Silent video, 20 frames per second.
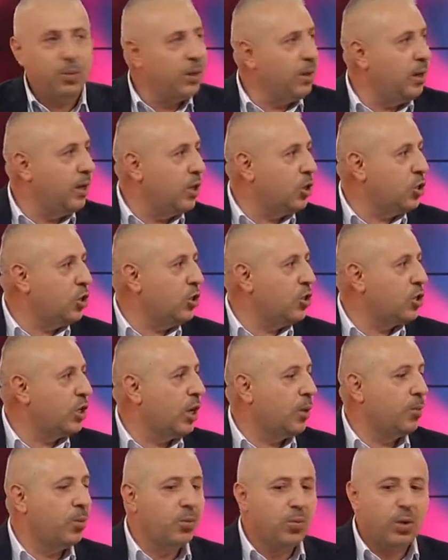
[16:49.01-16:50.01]
birleşti.
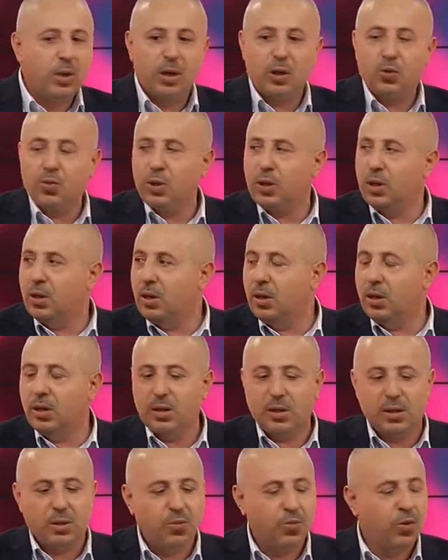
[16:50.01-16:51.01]
CHP milletvekiliyle
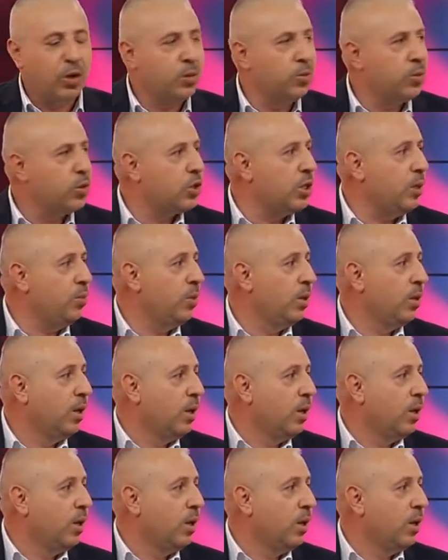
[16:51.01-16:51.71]
isim vermeyeceğim.